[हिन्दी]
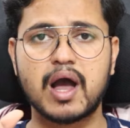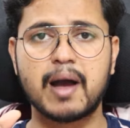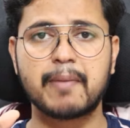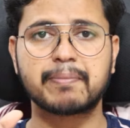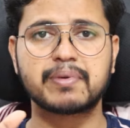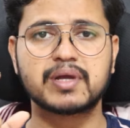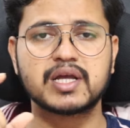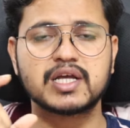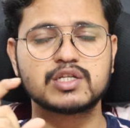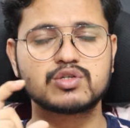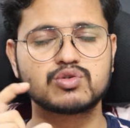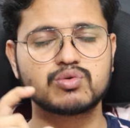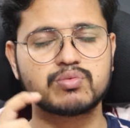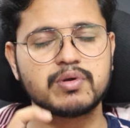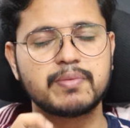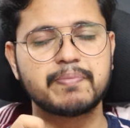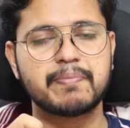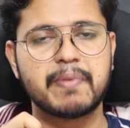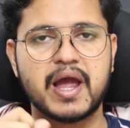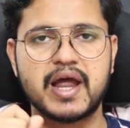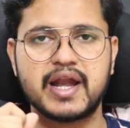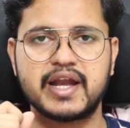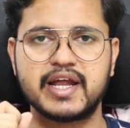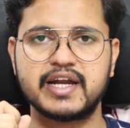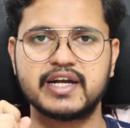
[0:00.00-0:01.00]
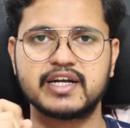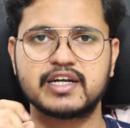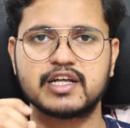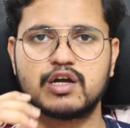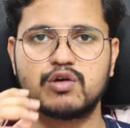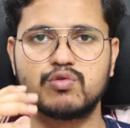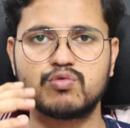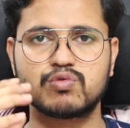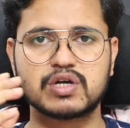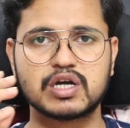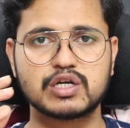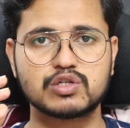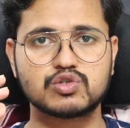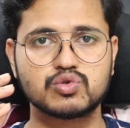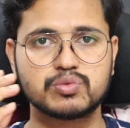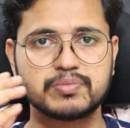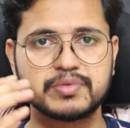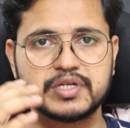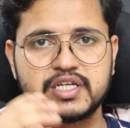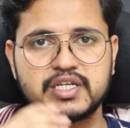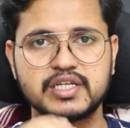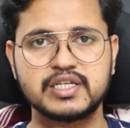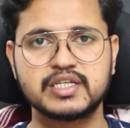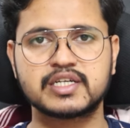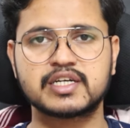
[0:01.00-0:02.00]
आपके जो भी पेरेंट है उनका जो
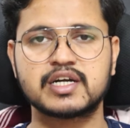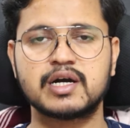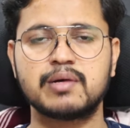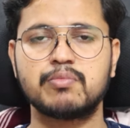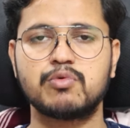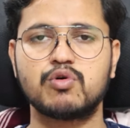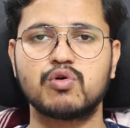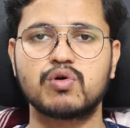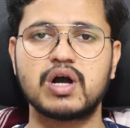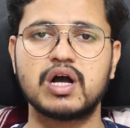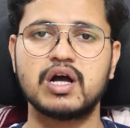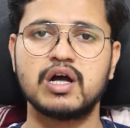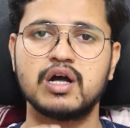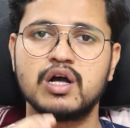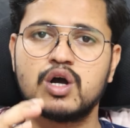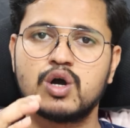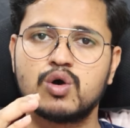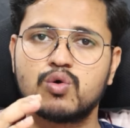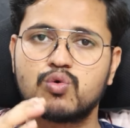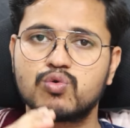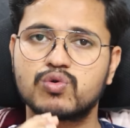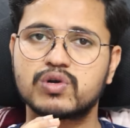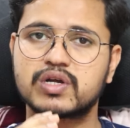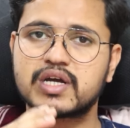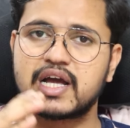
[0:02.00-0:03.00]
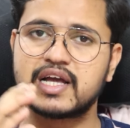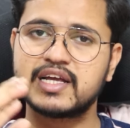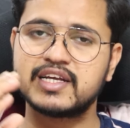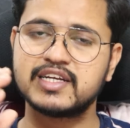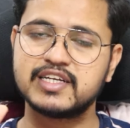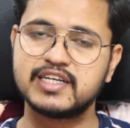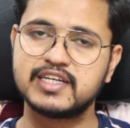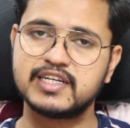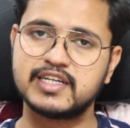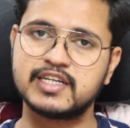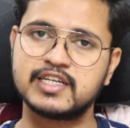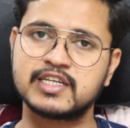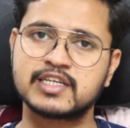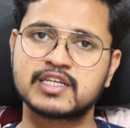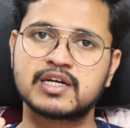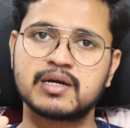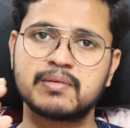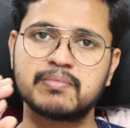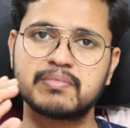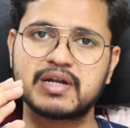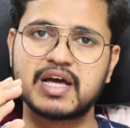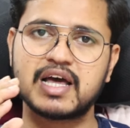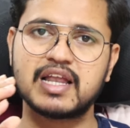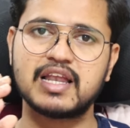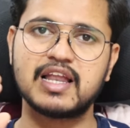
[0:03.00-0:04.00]
भी इनकम होगा उनका ही
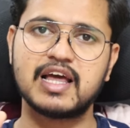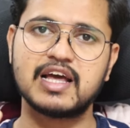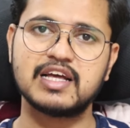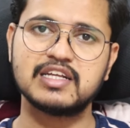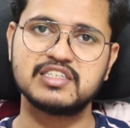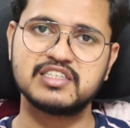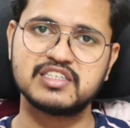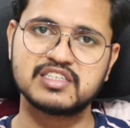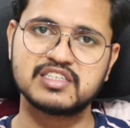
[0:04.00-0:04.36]
इनकम डालना है